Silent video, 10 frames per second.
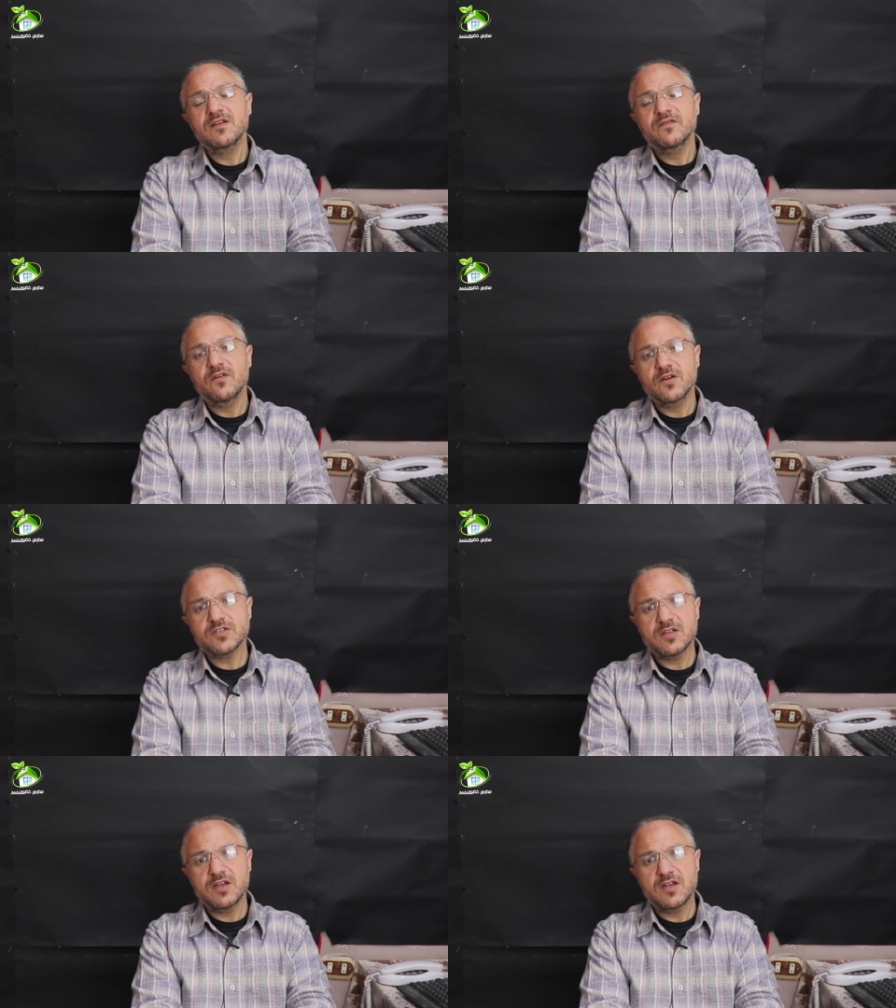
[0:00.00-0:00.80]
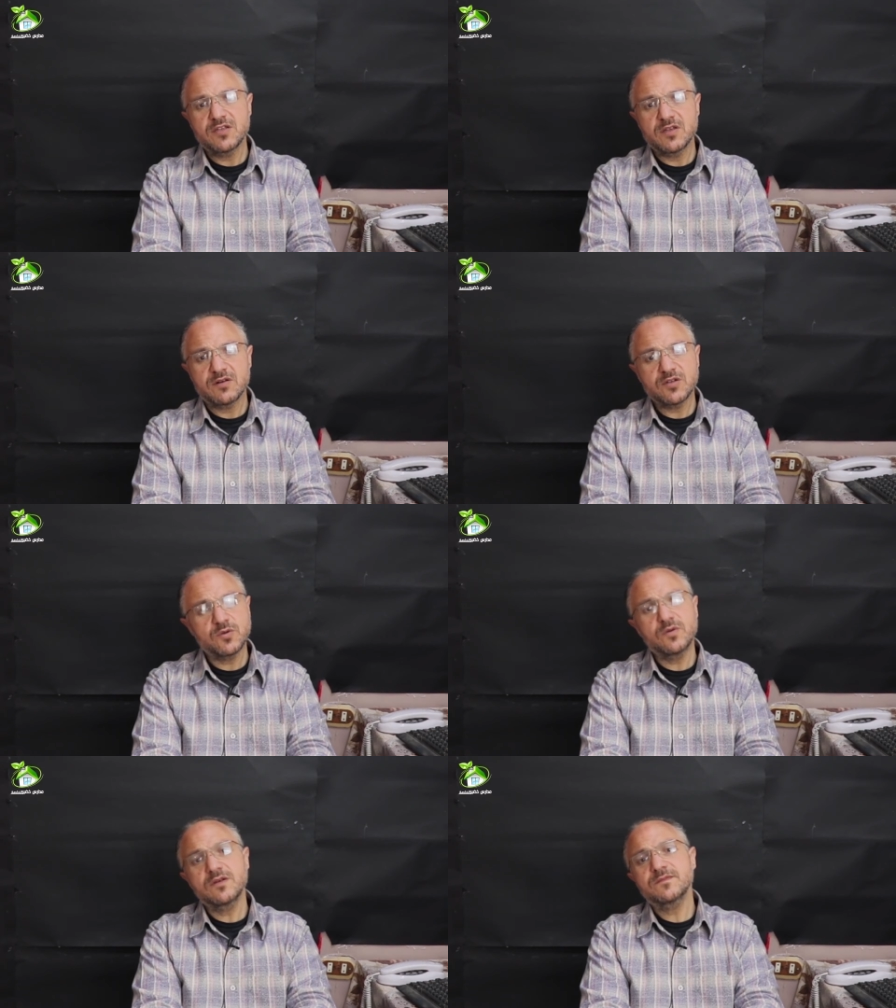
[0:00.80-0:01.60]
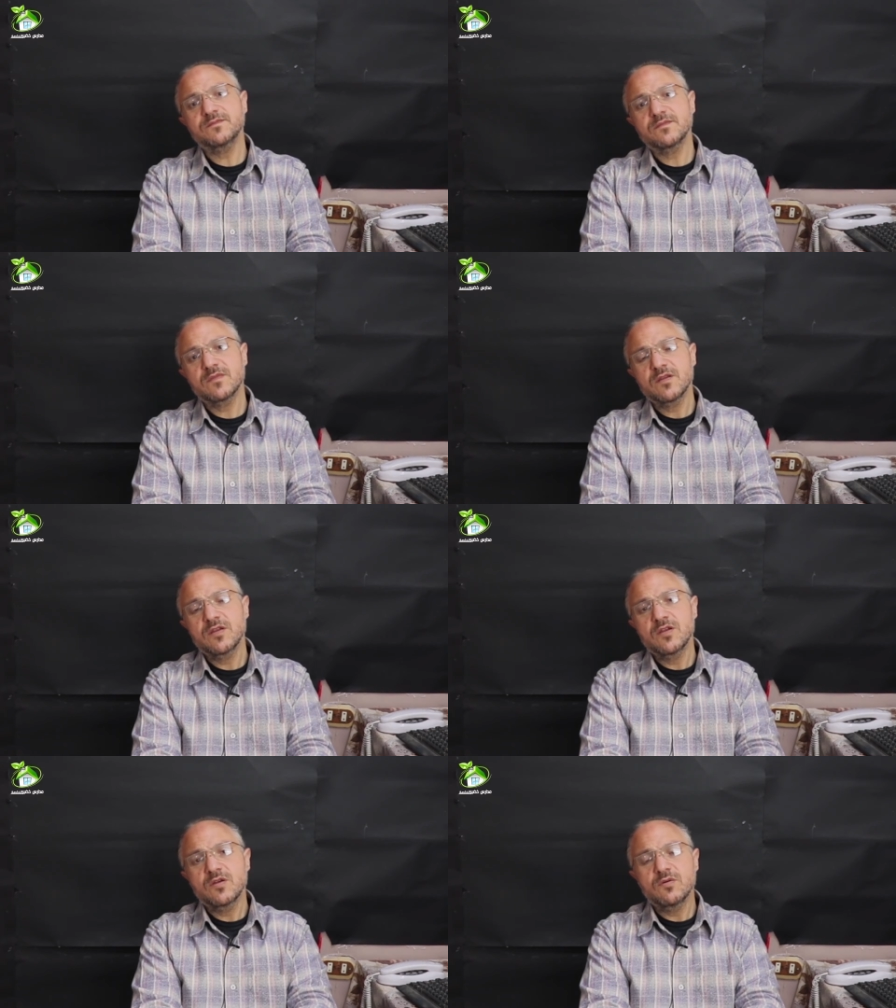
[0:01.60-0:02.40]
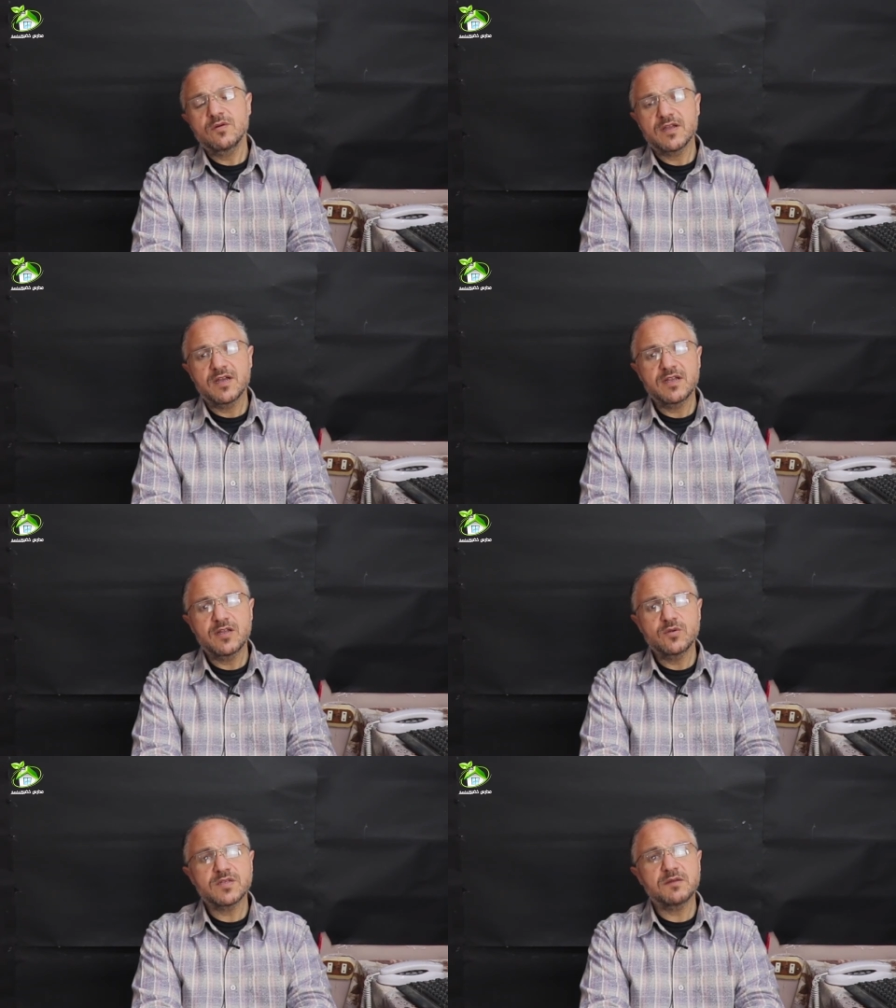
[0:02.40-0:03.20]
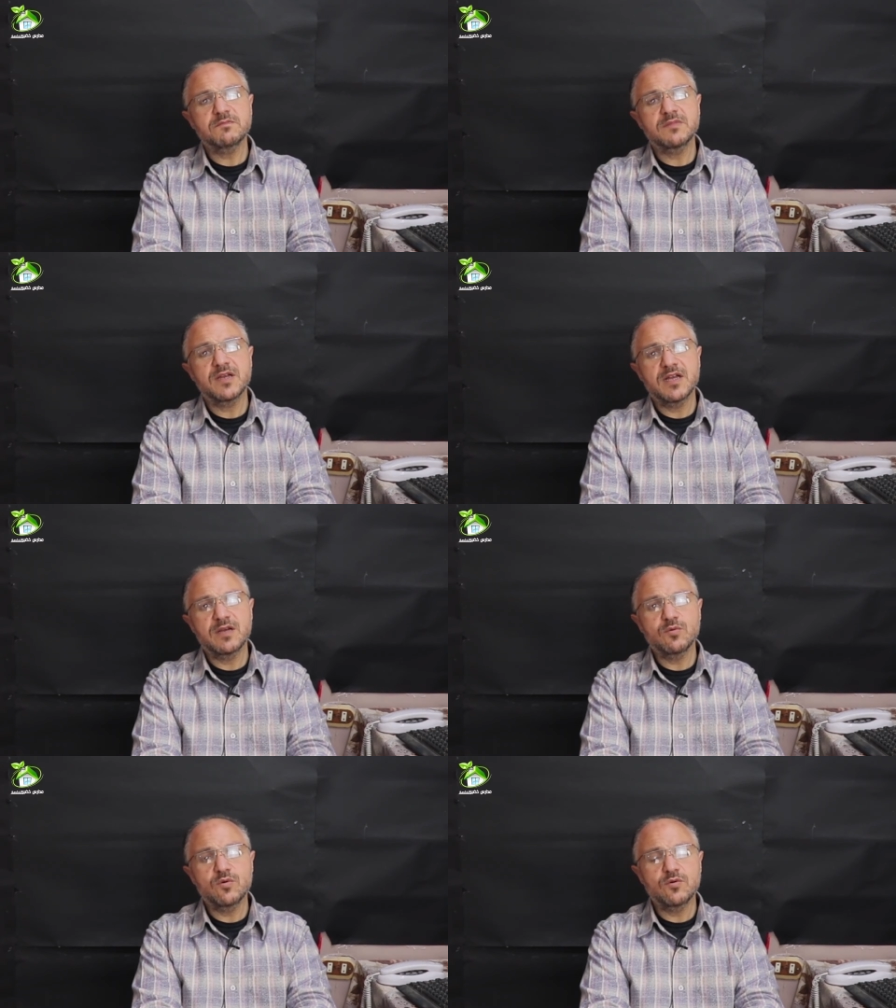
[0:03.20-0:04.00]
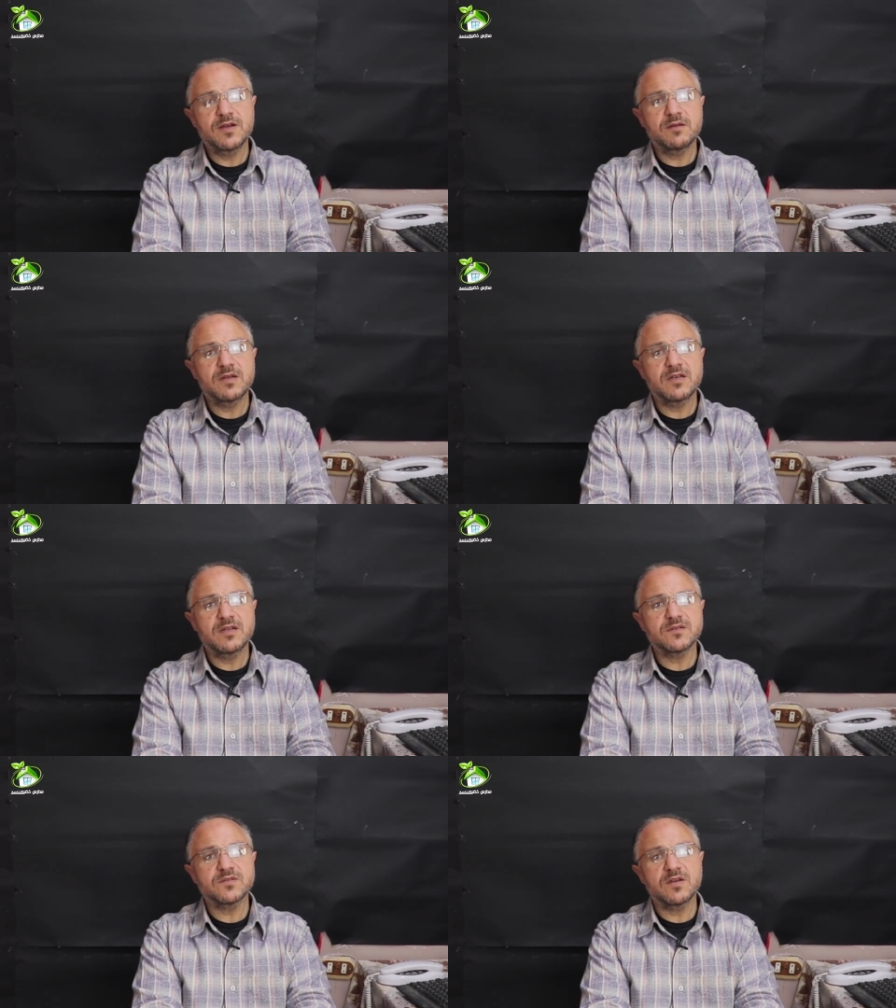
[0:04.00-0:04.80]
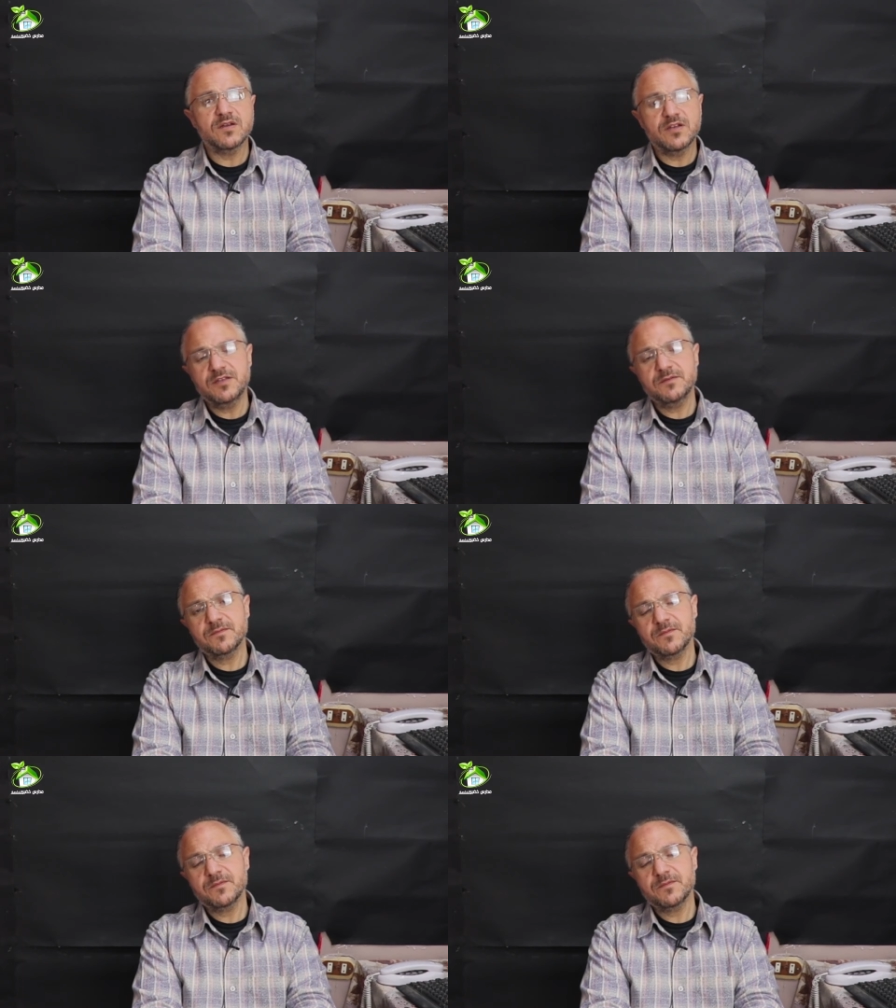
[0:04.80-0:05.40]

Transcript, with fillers: فوجد هذا الرجل وكان يسمى أبو امام الأنصاري